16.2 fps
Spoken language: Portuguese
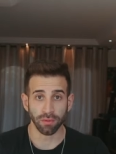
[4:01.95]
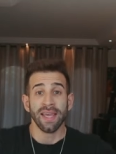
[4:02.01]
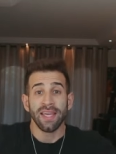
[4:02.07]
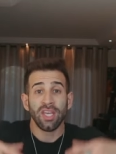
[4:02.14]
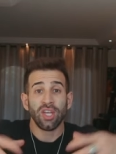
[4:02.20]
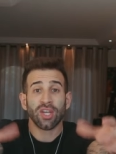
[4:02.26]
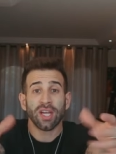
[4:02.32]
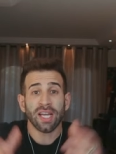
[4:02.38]

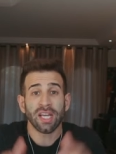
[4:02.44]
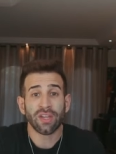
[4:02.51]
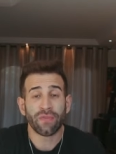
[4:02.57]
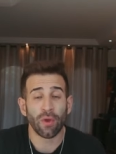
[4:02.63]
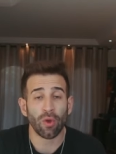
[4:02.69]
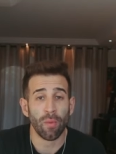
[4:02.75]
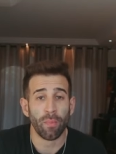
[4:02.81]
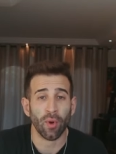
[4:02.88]
E já que a gente
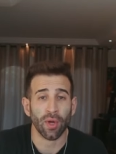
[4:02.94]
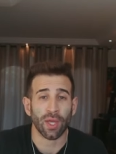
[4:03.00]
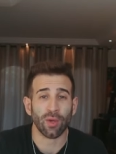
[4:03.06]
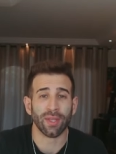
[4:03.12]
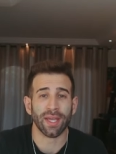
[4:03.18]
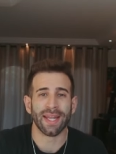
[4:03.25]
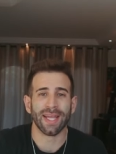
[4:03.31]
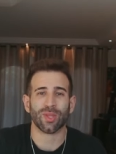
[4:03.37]
falou um pouquinho
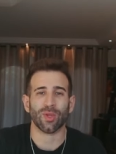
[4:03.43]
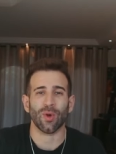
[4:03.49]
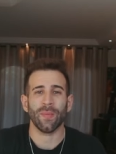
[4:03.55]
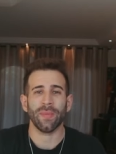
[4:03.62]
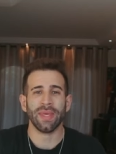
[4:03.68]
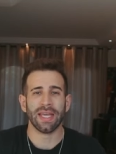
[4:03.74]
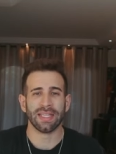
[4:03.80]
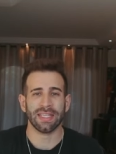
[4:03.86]
da
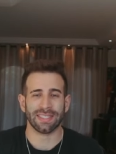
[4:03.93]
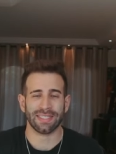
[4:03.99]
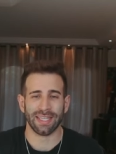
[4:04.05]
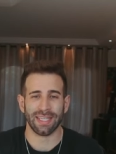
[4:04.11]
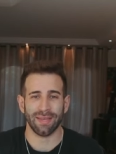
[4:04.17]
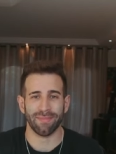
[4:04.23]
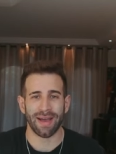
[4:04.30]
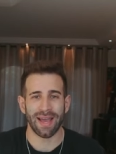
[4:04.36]
anatomia desses
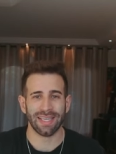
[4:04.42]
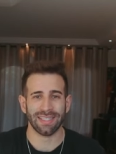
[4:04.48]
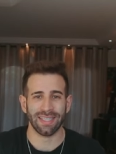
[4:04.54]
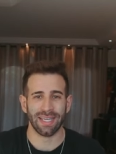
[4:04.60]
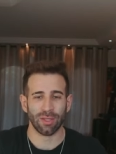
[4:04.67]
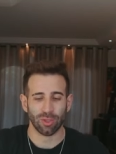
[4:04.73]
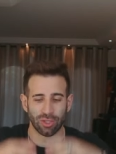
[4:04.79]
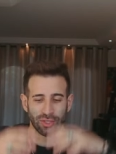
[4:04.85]
animais,
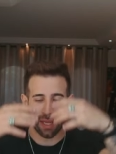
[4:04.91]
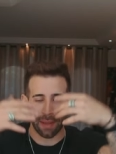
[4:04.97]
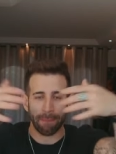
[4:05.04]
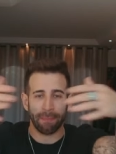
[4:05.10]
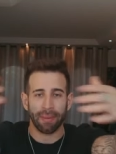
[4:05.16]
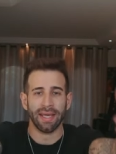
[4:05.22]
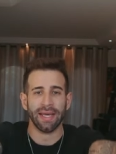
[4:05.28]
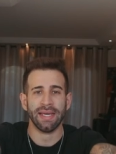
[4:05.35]
né, do
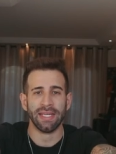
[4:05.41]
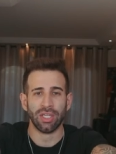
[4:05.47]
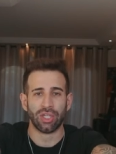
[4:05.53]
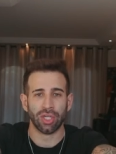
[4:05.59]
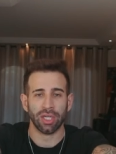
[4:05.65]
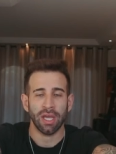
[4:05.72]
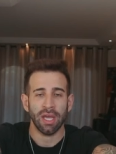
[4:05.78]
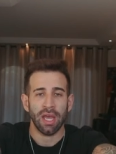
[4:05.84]

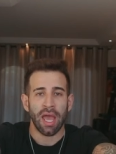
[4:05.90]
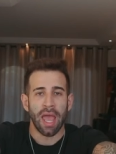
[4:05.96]
semblante,